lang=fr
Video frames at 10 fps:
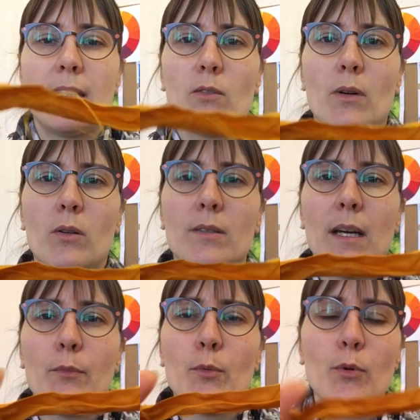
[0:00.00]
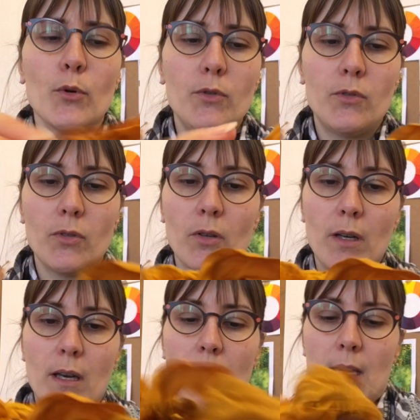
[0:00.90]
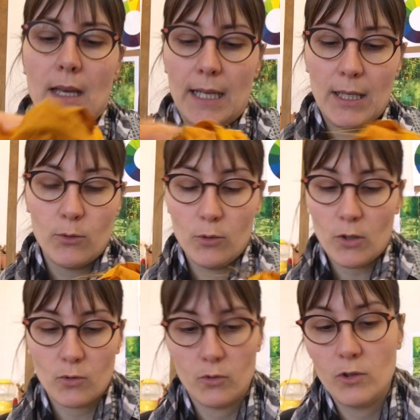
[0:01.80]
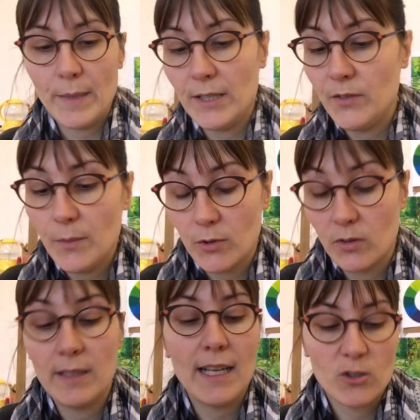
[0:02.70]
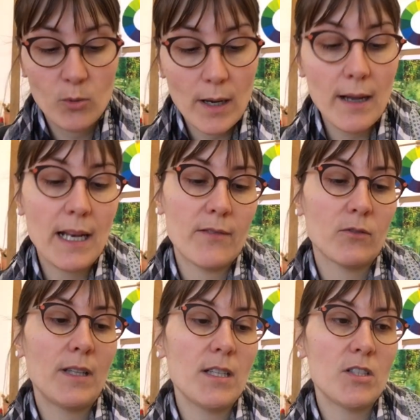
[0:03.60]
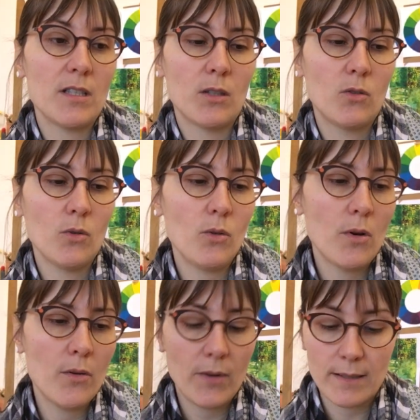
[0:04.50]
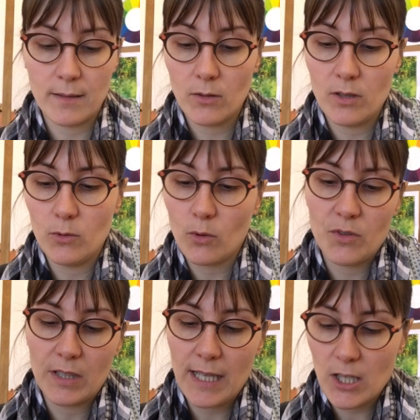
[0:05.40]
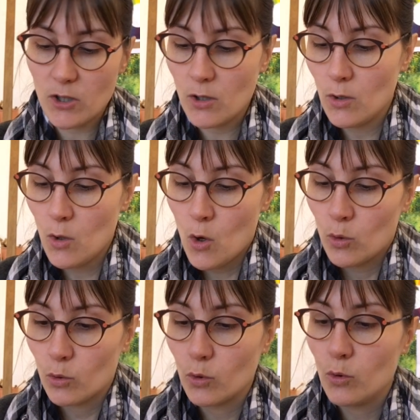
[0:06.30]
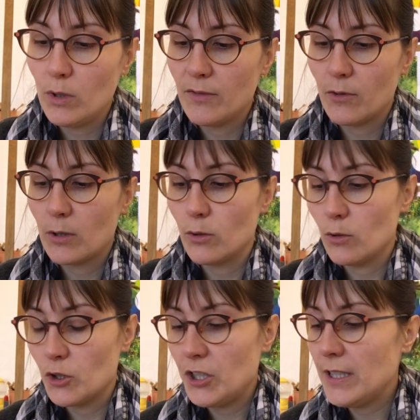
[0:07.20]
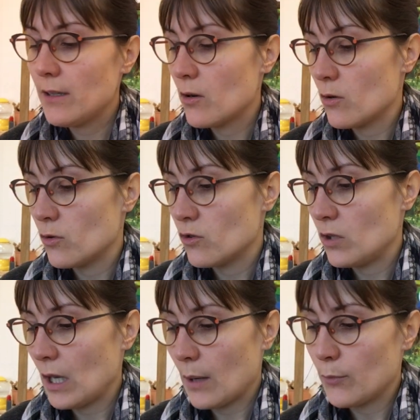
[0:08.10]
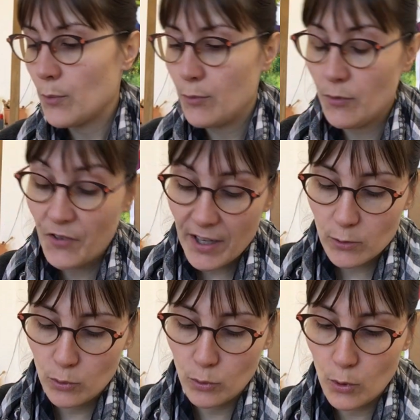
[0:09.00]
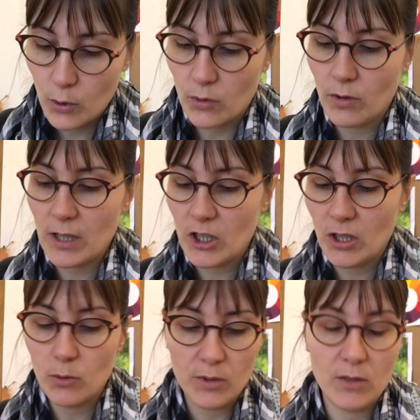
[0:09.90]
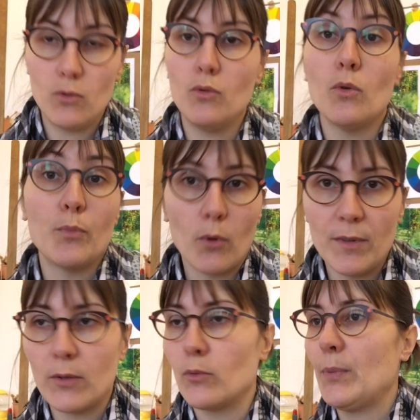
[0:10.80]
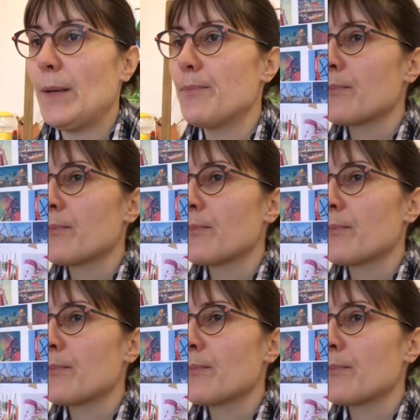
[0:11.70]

qui ont un côté un peu brut. Et les couleurs sont juste magnifiques puisque c'est de la soie et l'avantage c'est que euh, voilà, c'est que c'est du recyclage. Donc du coup niveau écologie euh, c'est un peu plus vertueux que si on achetait du tissu pour le découper.